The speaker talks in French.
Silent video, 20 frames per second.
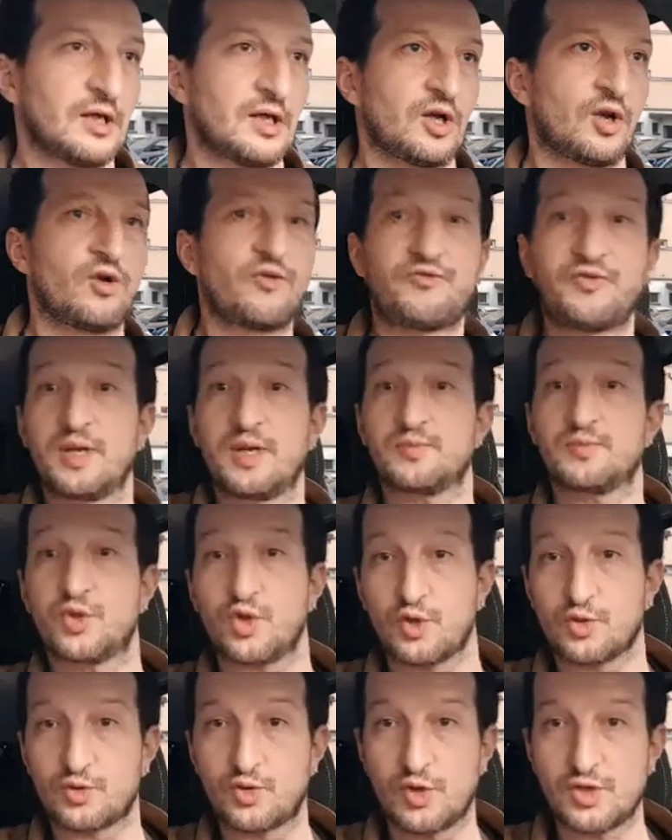Le film
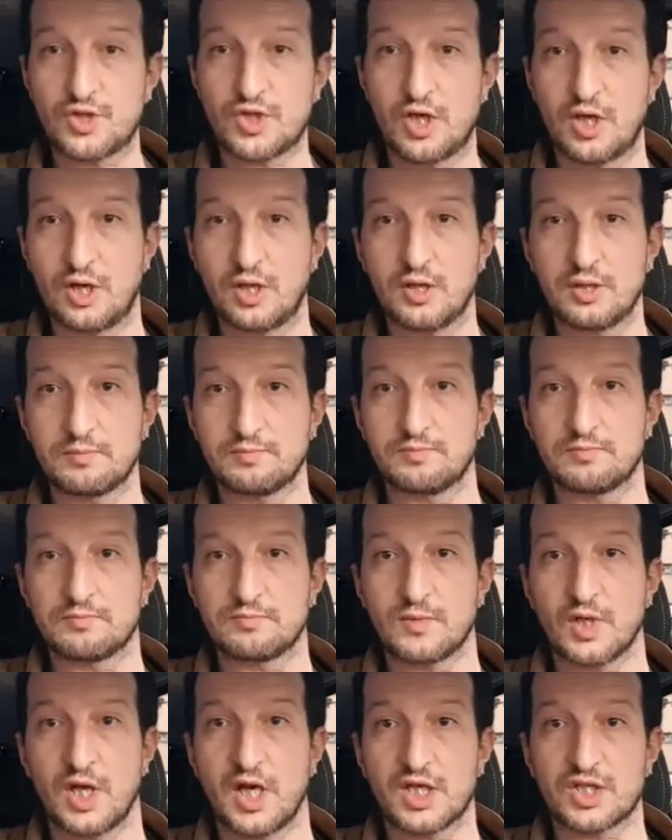dure deux heures.
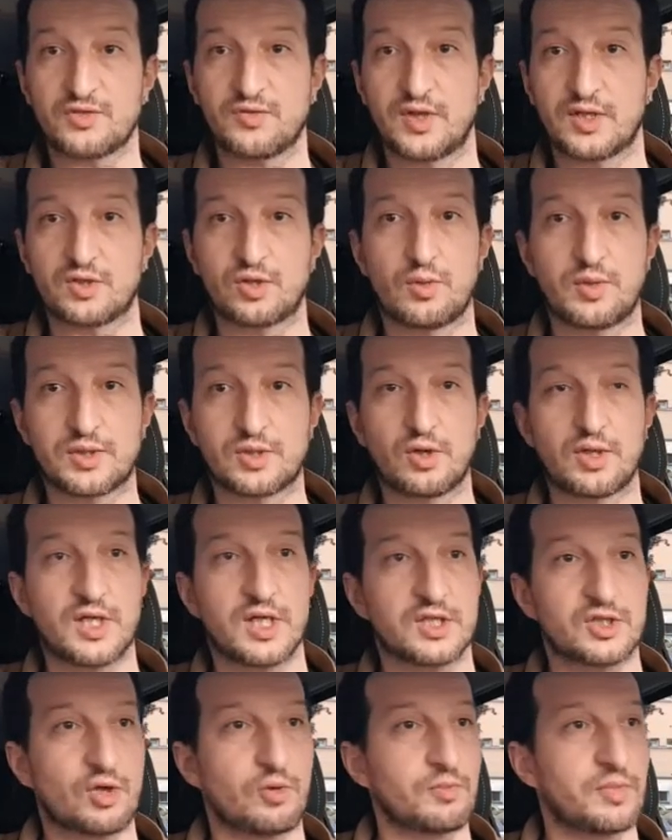Là, je viens de lui
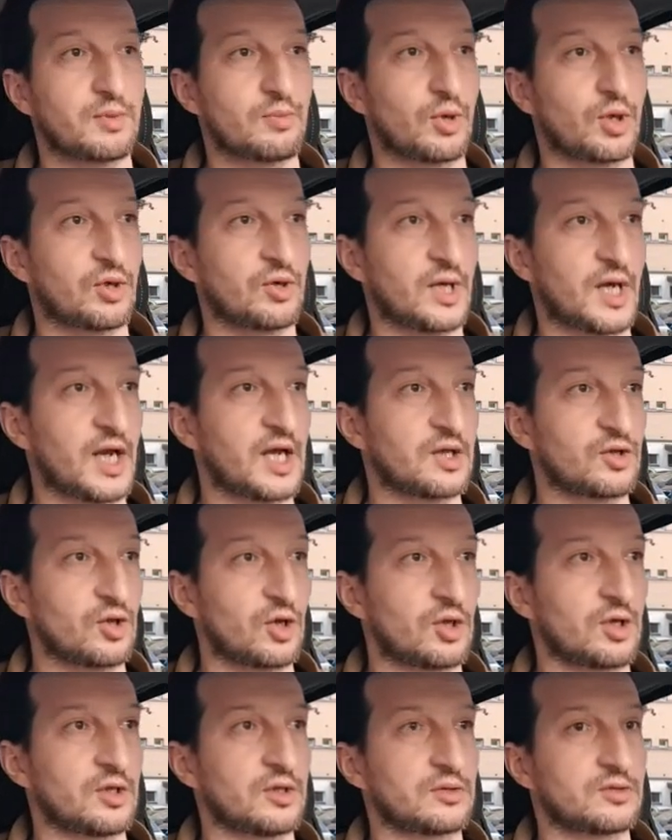donner son biberon, elle
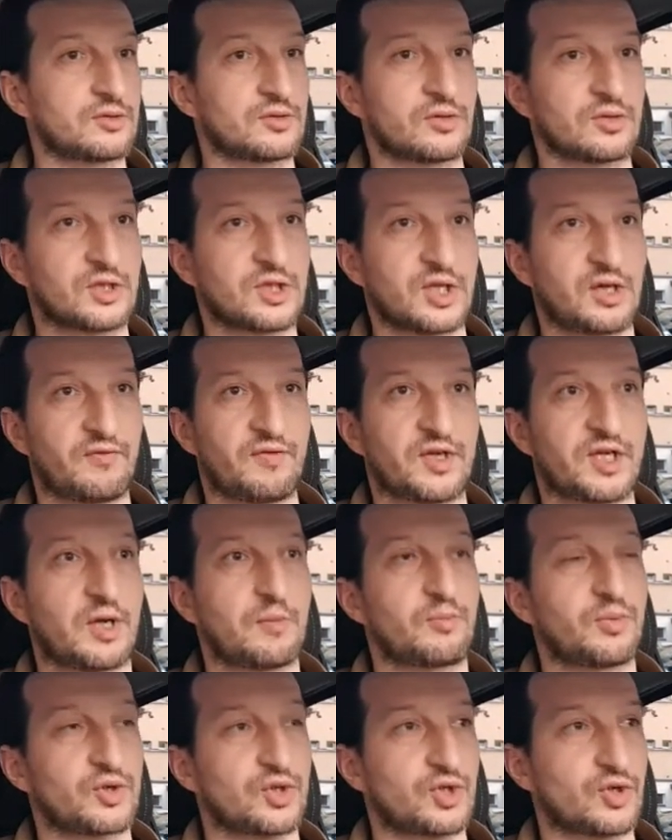dort. Donc, avec un
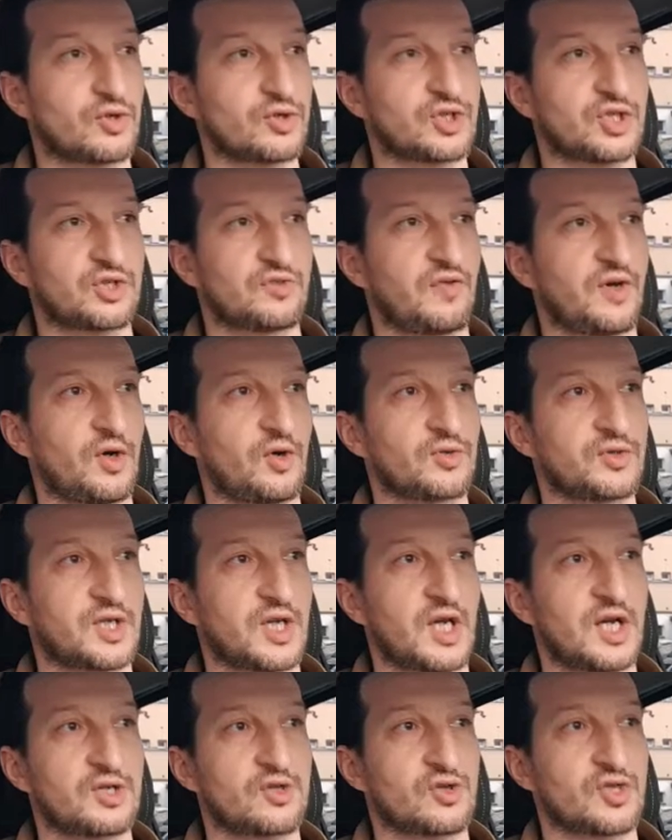peu de chance, je vais
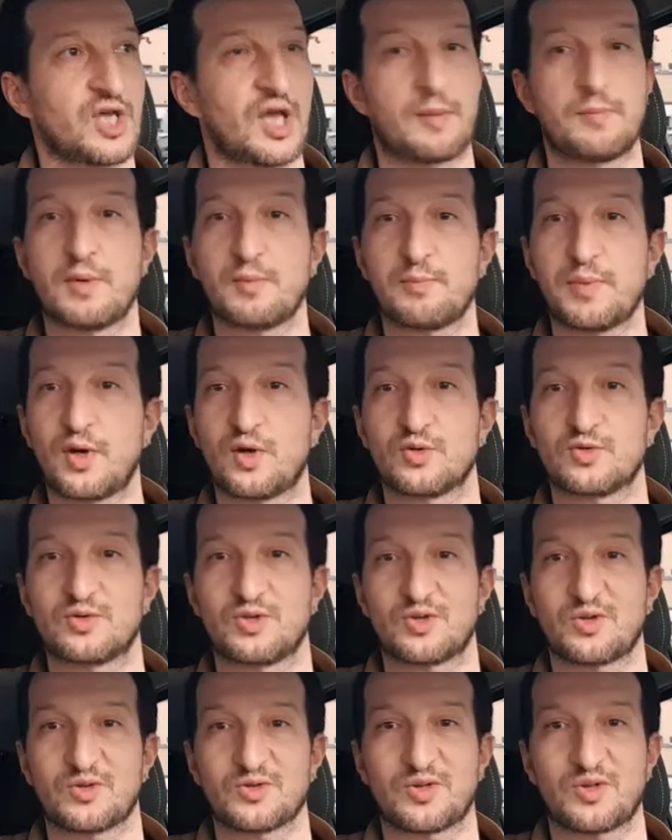rentrer. Elle ne se sera même pas
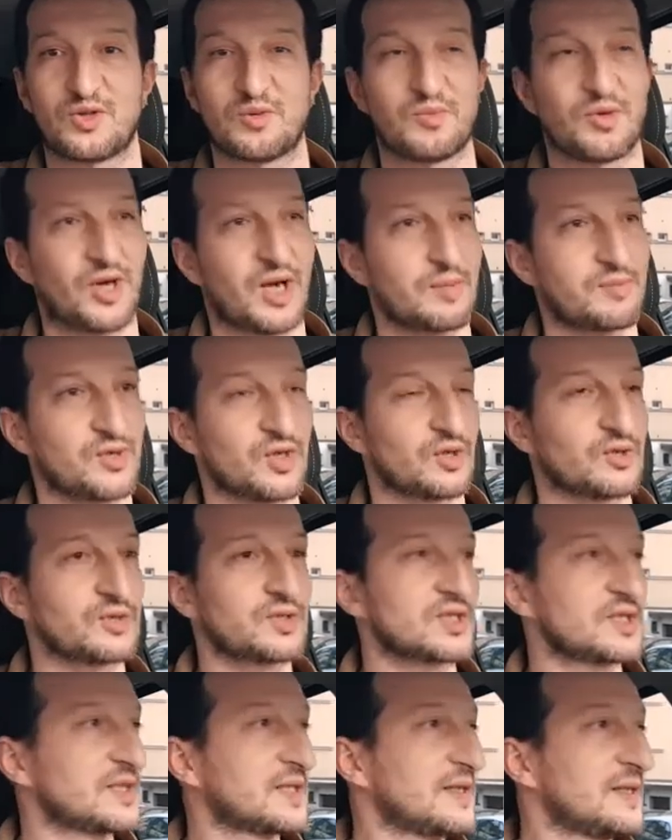rendu compte de mon
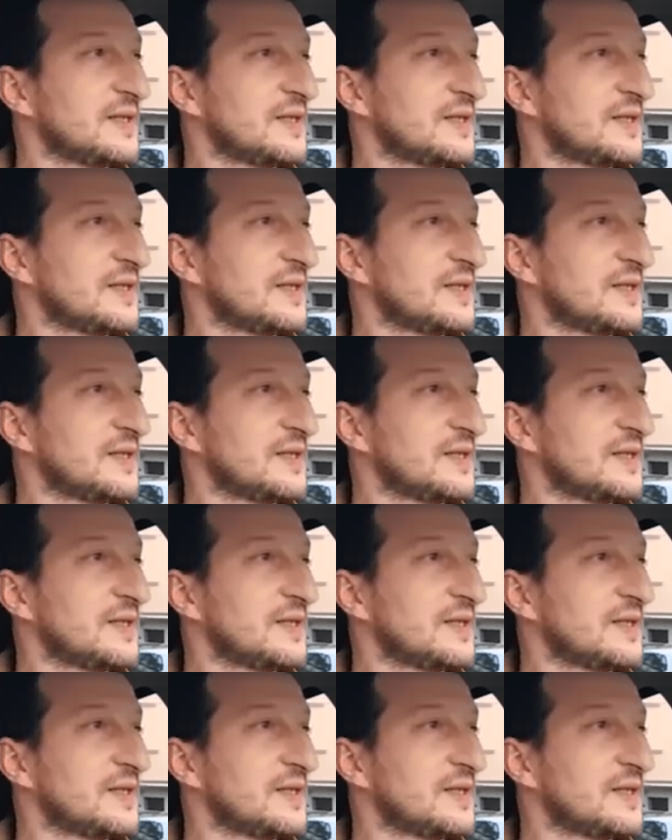absence.